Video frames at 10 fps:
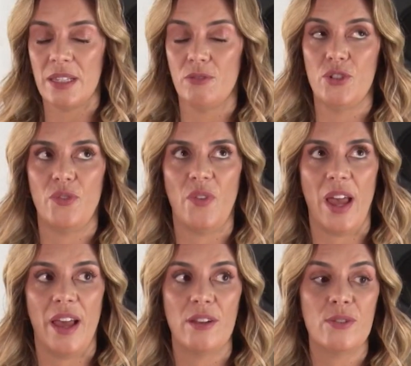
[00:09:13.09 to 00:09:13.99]
são
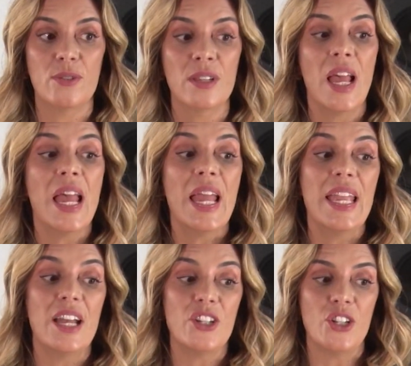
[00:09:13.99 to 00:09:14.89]
diversos.
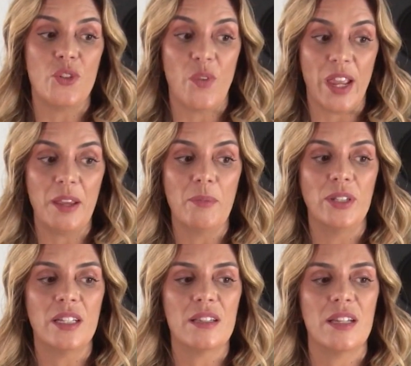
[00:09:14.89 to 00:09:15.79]
E a gente vê que
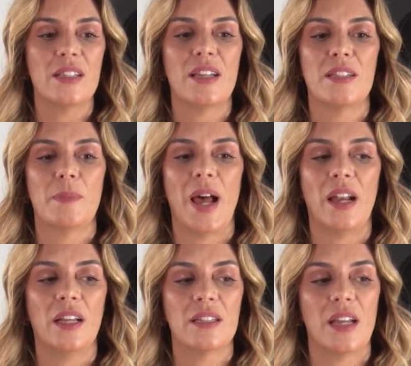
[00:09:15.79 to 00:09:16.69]
muitas vezes as
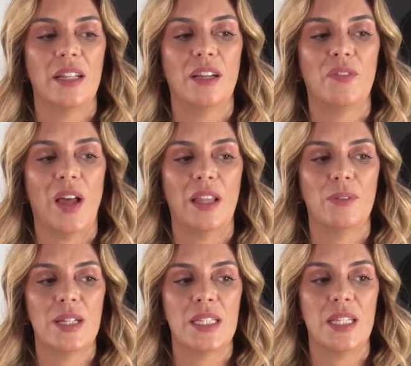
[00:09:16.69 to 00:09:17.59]
marcas ainda
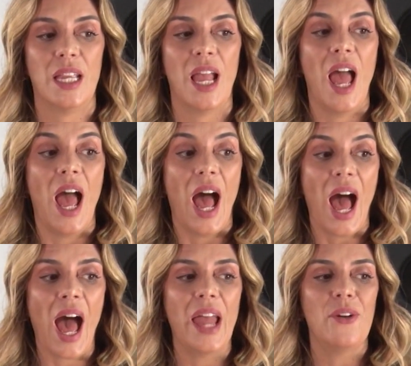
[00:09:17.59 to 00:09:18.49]
falam assim:
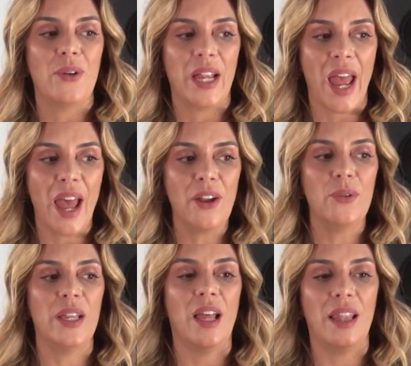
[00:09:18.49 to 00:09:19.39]
ah, eu
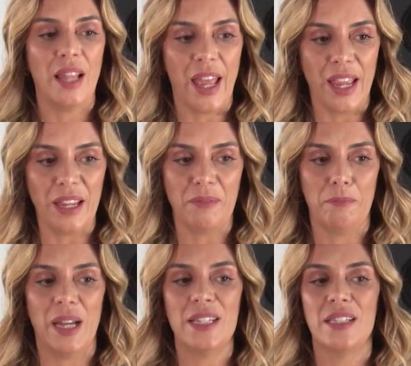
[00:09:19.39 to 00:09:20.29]
quero ir além,
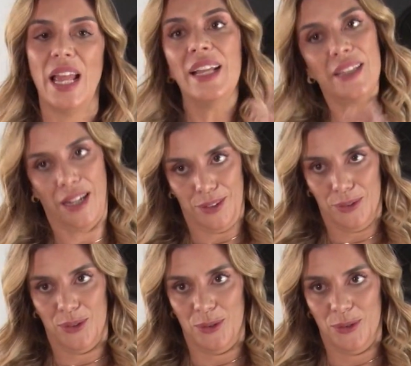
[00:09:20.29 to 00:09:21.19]
mas nem
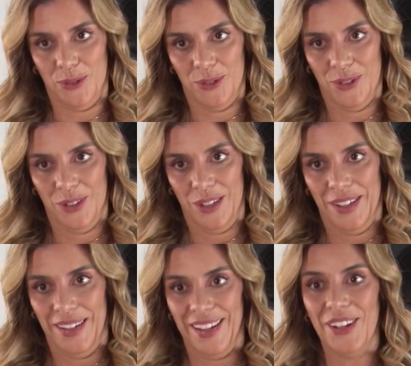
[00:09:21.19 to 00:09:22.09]
tanto.
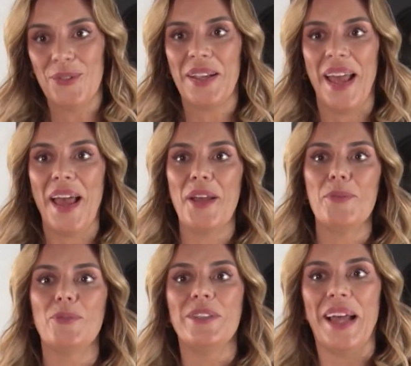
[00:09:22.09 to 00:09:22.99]
Eu
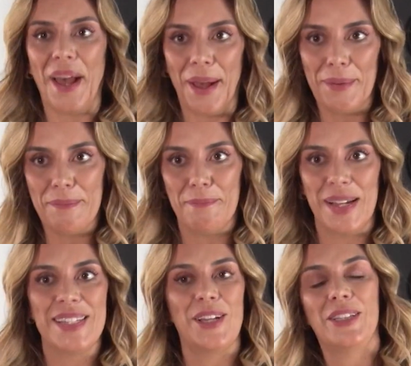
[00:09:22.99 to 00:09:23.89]
quero mudar,
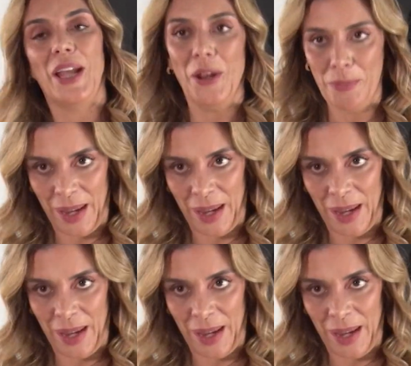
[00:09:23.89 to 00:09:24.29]
mas eu tenho